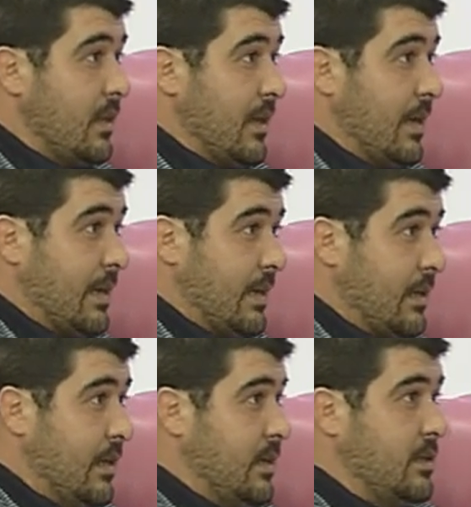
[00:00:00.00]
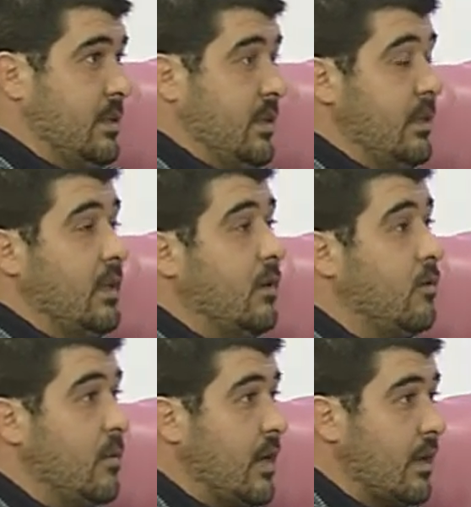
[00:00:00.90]
en carreteras, en
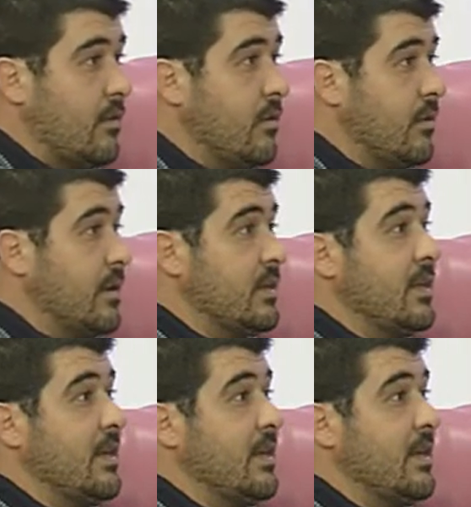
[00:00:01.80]
telecomunicaciones,